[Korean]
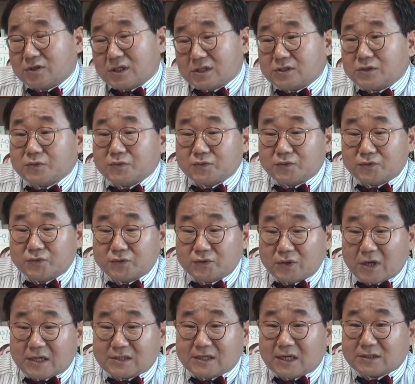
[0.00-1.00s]

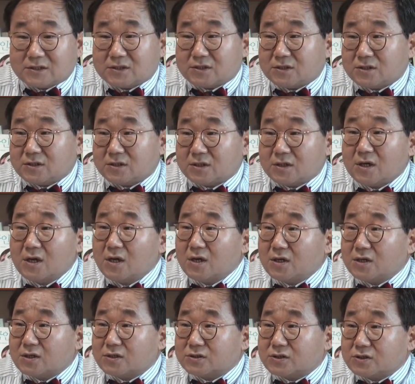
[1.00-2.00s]
여자친구가 사실
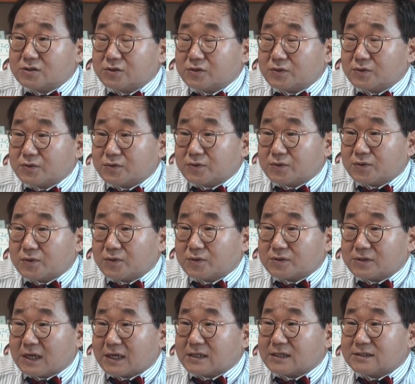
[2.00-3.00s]

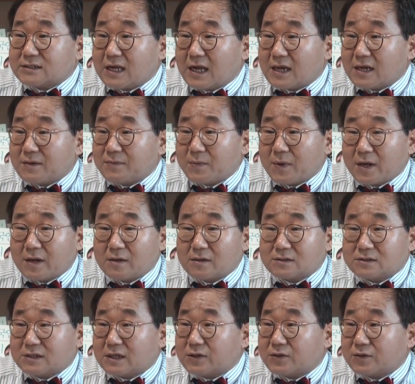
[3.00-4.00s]
현실적으로 자기
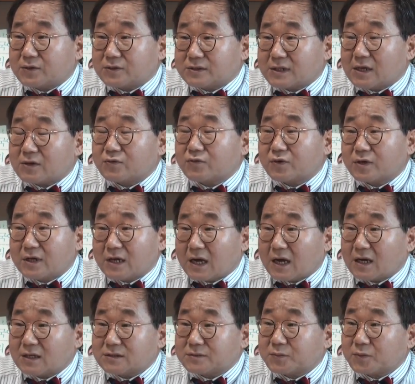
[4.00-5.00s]
삶을 제대로 잘
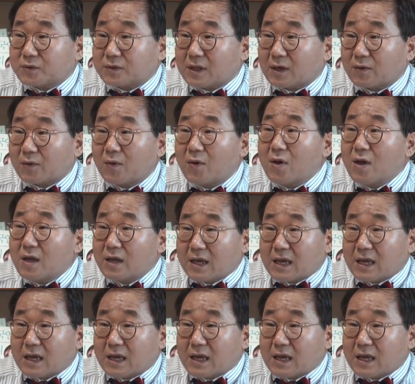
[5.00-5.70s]
꾸려나가지 못하고